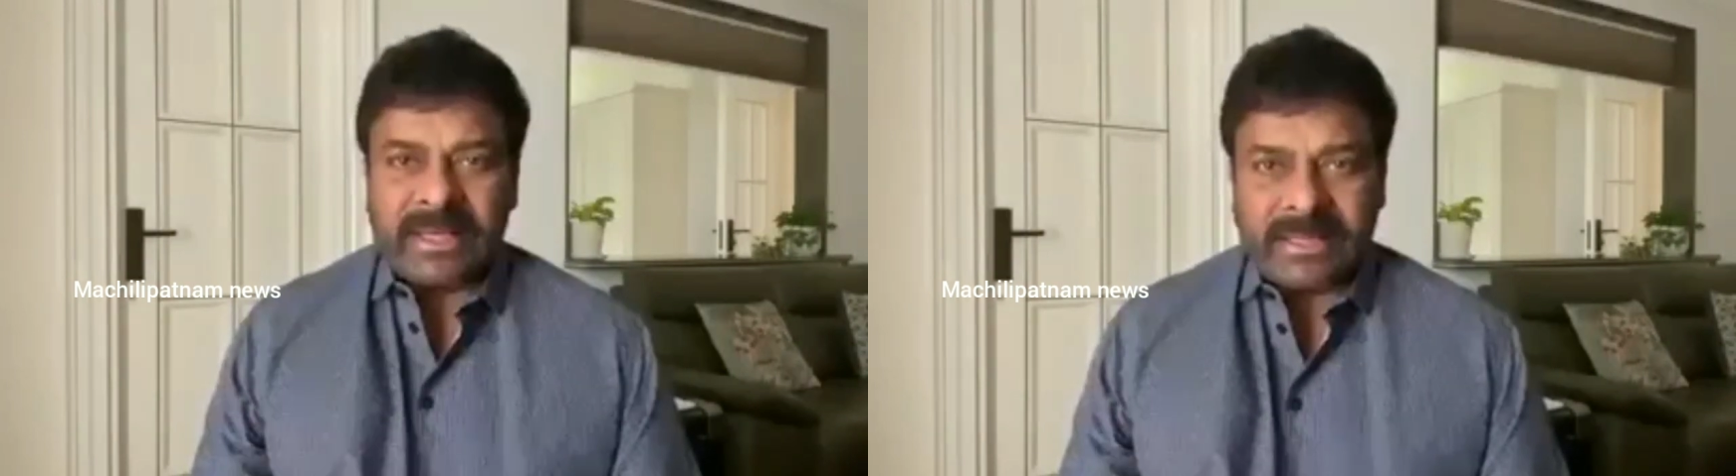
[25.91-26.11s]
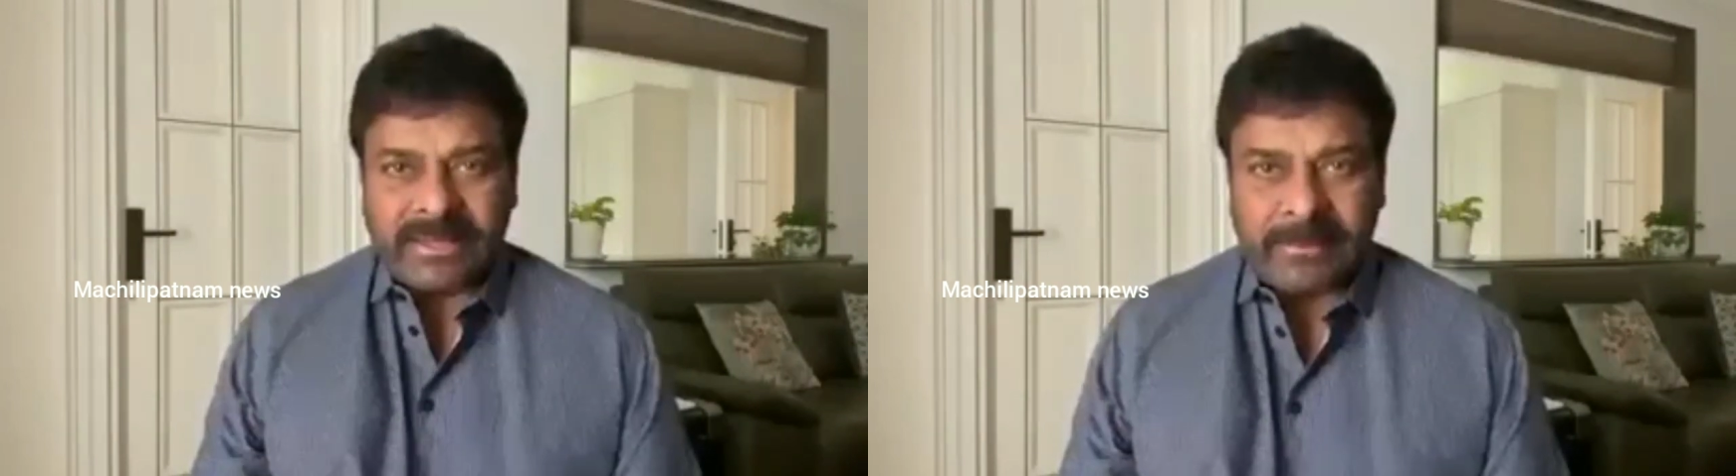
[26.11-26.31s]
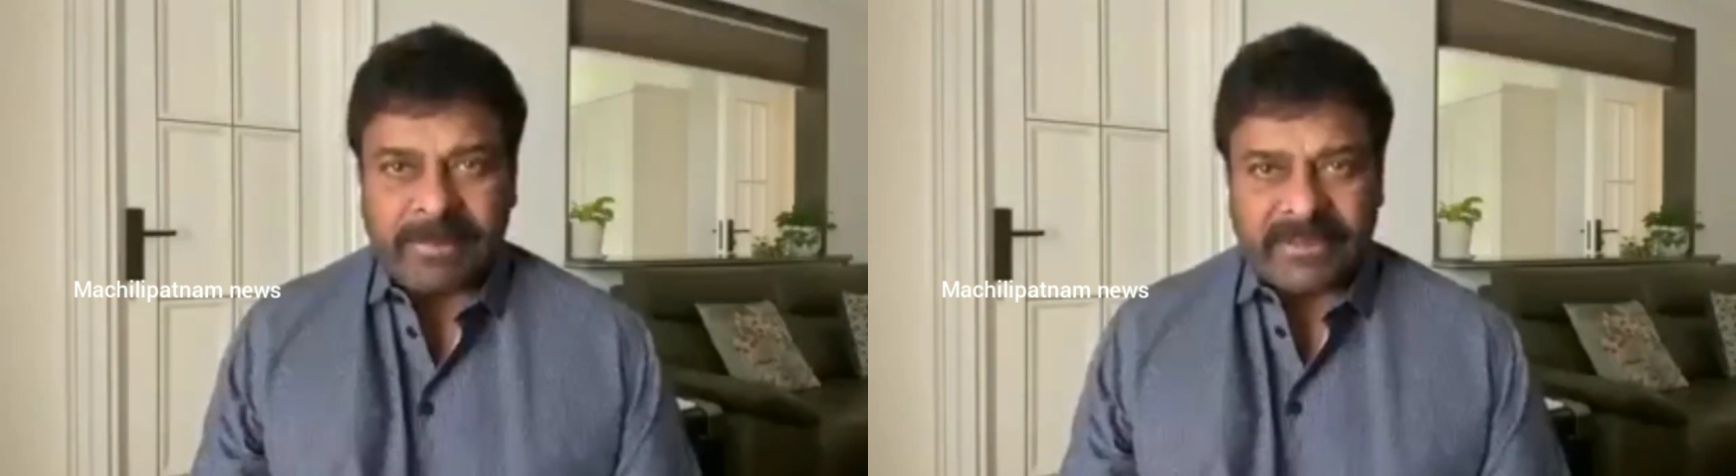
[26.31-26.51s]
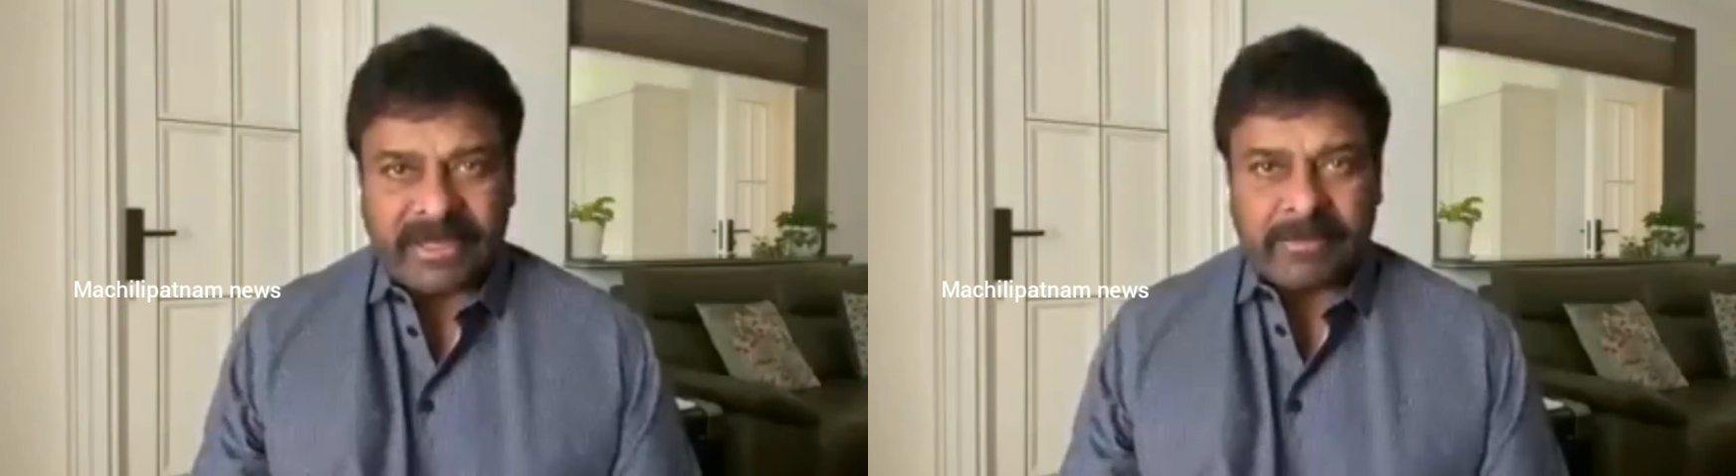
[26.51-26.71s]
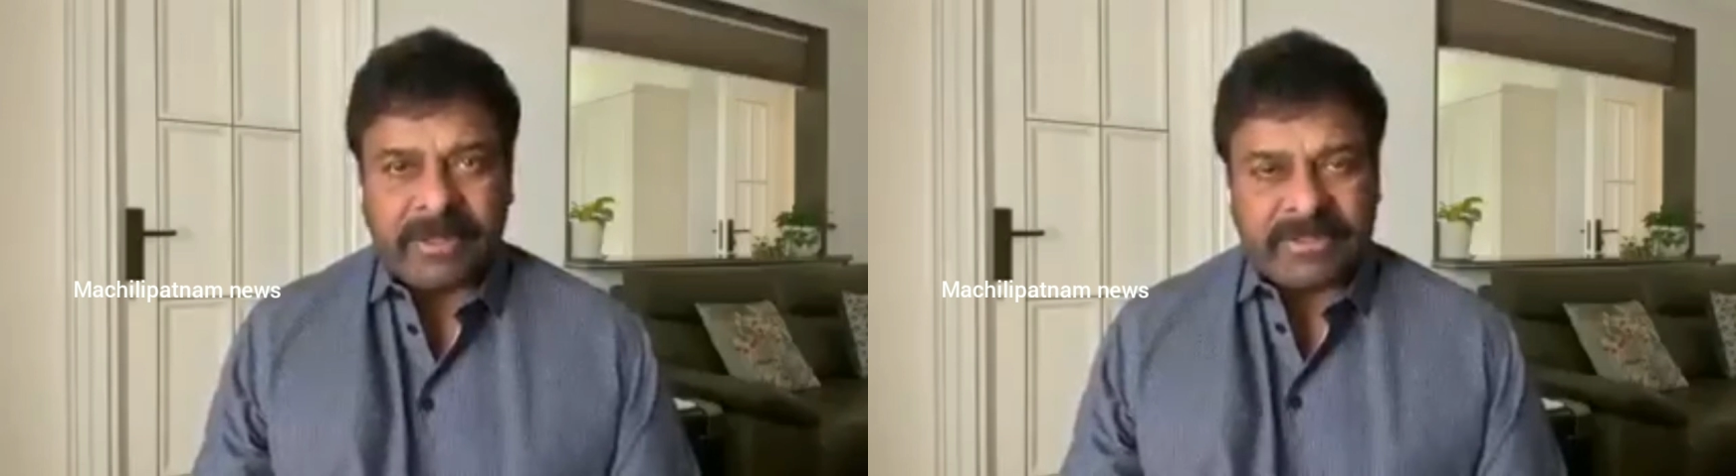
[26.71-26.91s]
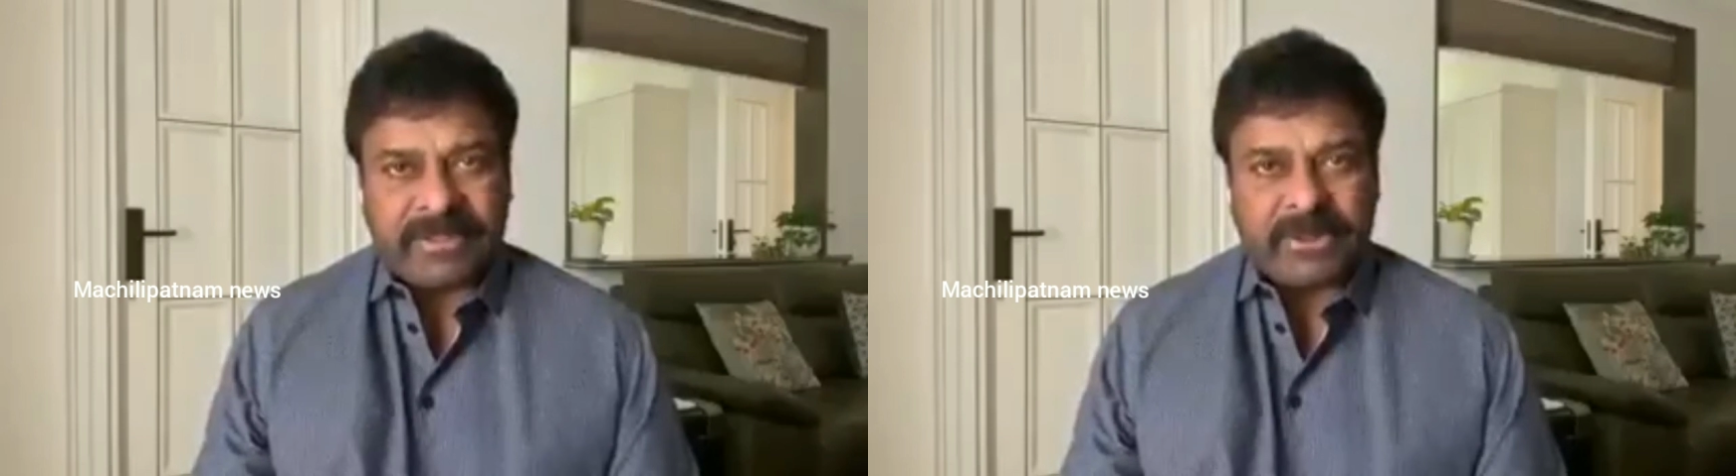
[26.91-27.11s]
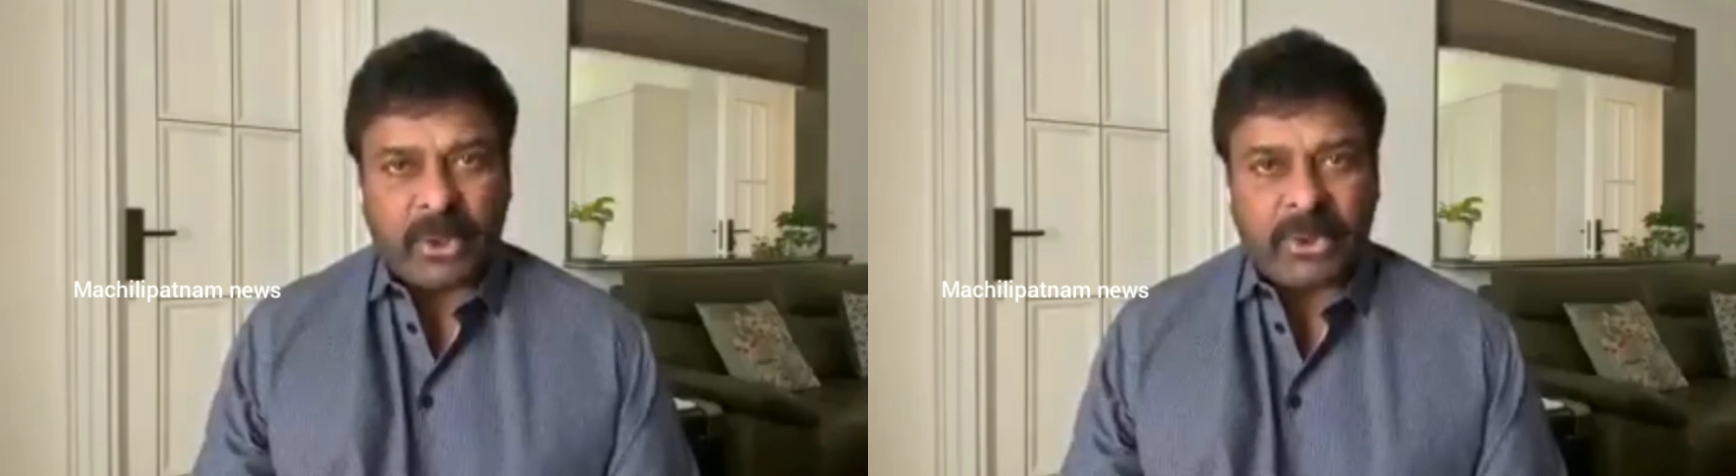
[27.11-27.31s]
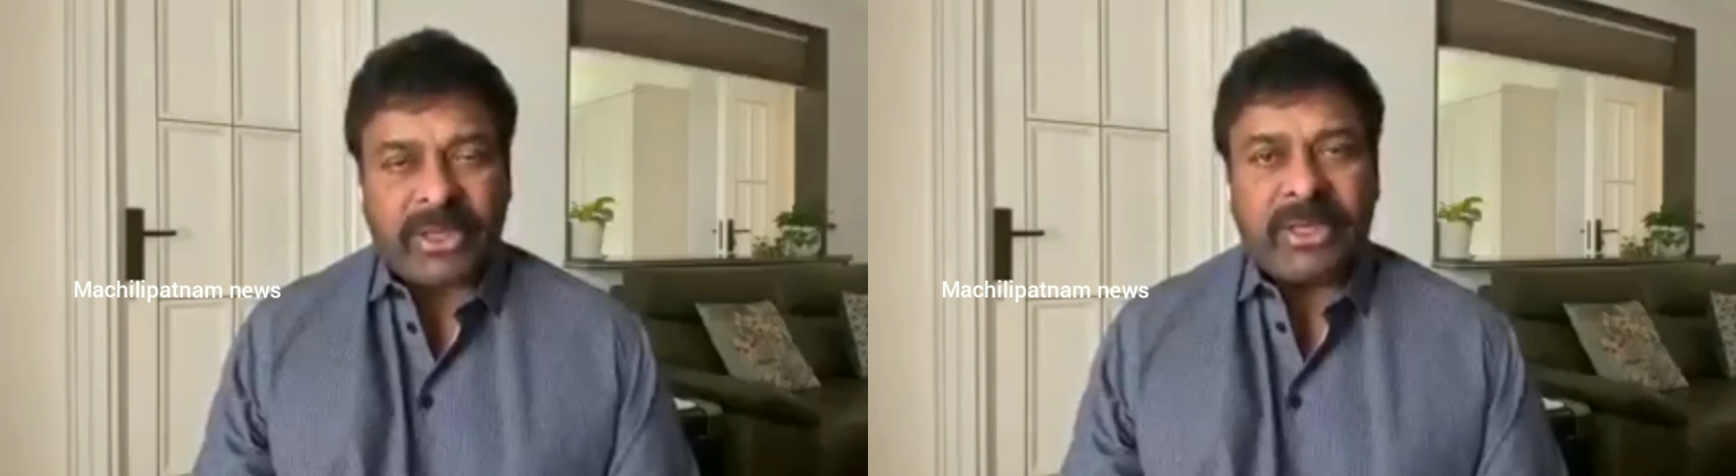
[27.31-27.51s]
ఈ తప్పనిసరి
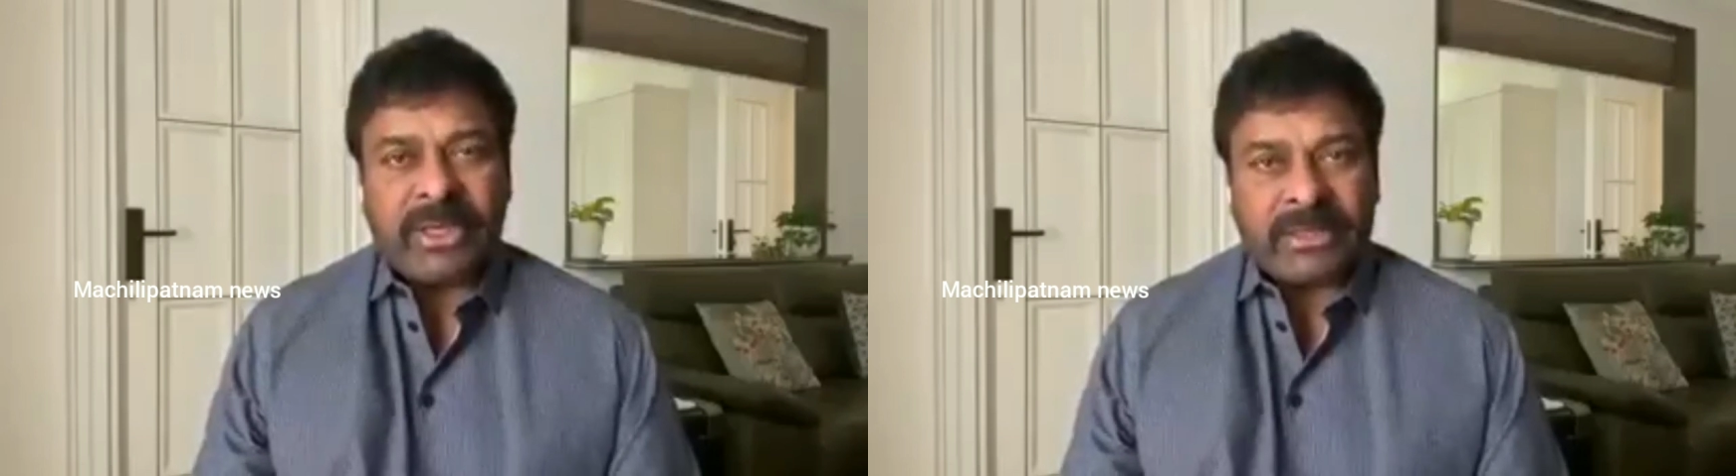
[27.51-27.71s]
పరిస్థితుల్లోనే